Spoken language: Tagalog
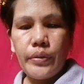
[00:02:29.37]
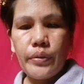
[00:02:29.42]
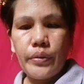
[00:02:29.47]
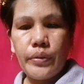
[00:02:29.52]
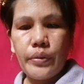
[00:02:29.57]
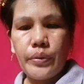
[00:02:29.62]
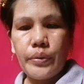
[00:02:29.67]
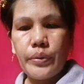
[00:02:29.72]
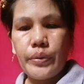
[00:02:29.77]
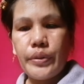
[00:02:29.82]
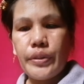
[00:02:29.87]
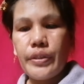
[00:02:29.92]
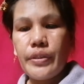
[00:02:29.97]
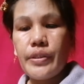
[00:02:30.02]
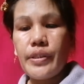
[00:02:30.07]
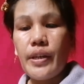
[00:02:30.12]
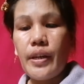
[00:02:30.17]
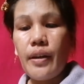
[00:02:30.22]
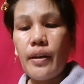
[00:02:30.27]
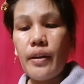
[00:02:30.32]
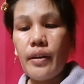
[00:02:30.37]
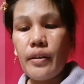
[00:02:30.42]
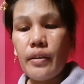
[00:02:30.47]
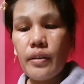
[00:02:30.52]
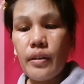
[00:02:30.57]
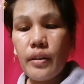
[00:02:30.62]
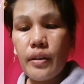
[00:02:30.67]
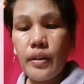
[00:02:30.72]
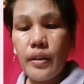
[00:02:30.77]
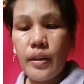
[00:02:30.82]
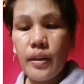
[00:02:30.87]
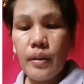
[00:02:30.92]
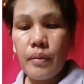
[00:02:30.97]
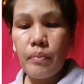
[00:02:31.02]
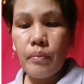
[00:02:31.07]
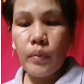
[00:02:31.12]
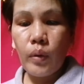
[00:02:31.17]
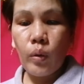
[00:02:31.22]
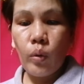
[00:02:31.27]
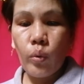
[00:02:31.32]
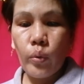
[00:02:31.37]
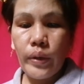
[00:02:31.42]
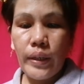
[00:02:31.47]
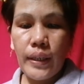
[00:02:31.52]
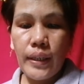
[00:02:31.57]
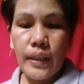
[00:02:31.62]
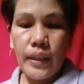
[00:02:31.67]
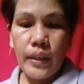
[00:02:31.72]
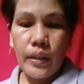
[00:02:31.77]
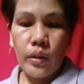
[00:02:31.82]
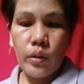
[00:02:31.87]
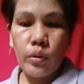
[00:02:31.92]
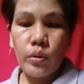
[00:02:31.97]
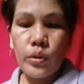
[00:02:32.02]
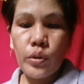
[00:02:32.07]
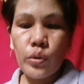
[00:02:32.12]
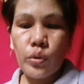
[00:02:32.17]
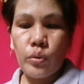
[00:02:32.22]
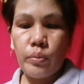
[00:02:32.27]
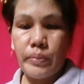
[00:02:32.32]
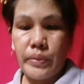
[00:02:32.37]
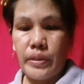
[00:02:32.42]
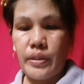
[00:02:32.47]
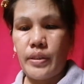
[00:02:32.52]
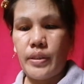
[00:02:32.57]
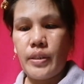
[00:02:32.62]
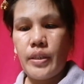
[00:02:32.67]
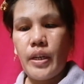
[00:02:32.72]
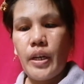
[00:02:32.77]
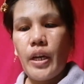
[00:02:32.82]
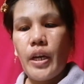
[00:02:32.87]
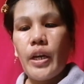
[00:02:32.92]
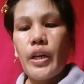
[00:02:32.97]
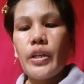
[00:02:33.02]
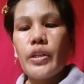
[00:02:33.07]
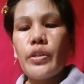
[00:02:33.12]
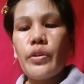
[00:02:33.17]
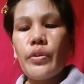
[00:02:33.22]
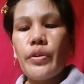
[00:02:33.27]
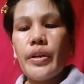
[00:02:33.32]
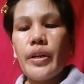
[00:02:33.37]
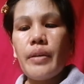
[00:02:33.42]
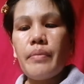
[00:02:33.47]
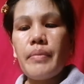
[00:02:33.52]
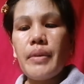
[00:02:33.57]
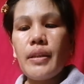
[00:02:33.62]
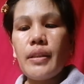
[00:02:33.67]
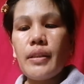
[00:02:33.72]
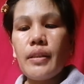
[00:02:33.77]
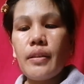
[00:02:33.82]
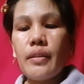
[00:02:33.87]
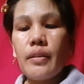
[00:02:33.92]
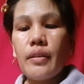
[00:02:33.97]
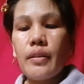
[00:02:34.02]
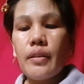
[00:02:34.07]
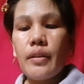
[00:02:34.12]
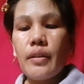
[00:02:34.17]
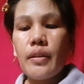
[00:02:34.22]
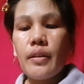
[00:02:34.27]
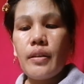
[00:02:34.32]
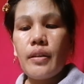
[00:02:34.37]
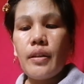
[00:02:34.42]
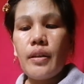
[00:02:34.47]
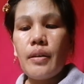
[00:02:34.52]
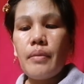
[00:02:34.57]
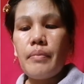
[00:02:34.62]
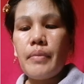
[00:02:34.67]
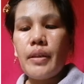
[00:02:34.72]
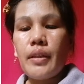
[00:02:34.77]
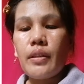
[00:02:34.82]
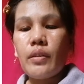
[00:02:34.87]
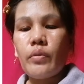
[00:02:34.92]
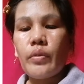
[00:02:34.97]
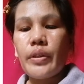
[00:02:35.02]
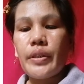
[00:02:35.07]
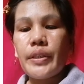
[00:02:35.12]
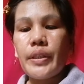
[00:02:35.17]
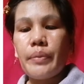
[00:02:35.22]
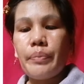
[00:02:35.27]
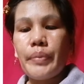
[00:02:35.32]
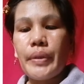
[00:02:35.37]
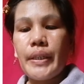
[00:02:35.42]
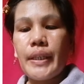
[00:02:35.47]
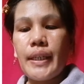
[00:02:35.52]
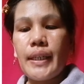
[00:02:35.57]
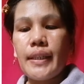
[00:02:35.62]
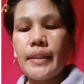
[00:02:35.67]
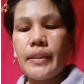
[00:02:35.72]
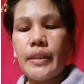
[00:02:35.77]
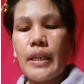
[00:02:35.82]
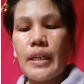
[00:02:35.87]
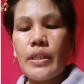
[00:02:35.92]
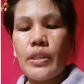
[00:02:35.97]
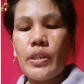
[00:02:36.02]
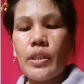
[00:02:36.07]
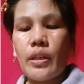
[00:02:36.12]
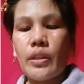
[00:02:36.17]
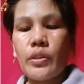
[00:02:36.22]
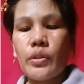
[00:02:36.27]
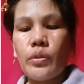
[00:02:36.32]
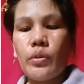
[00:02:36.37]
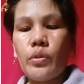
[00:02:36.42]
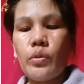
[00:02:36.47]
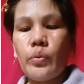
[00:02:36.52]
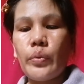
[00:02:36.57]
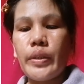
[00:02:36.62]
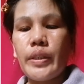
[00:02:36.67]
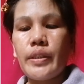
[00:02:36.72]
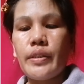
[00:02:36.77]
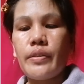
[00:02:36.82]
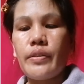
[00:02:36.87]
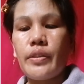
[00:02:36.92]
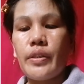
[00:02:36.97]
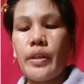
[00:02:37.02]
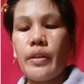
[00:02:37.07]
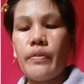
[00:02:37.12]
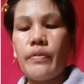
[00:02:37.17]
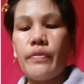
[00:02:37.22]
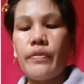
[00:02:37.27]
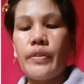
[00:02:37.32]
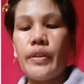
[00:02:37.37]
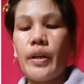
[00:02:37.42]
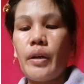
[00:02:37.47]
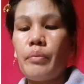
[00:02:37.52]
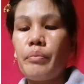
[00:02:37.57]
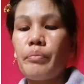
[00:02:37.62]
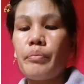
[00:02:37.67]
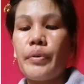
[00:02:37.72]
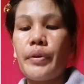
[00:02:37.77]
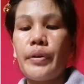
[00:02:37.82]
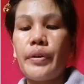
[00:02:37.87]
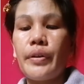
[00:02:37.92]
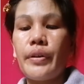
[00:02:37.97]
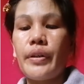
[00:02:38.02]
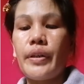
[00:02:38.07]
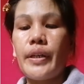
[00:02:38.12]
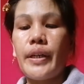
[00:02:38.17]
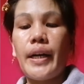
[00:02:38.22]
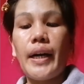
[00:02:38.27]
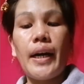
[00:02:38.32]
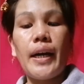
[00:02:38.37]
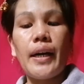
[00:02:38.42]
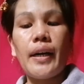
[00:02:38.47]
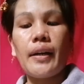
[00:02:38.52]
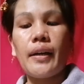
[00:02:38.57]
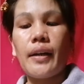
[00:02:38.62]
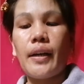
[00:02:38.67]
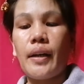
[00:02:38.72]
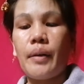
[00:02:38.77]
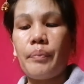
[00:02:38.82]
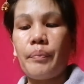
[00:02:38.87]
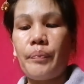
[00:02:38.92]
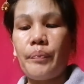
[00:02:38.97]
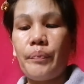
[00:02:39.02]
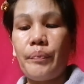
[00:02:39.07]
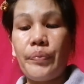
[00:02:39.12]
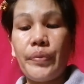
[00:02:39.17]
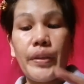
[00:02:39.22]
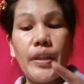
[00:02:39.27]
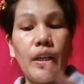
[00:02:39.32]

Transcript: Ayun o. Oh. Dear M. Louvillier, customer, your email ML Corta padala transaction with drift number AKAP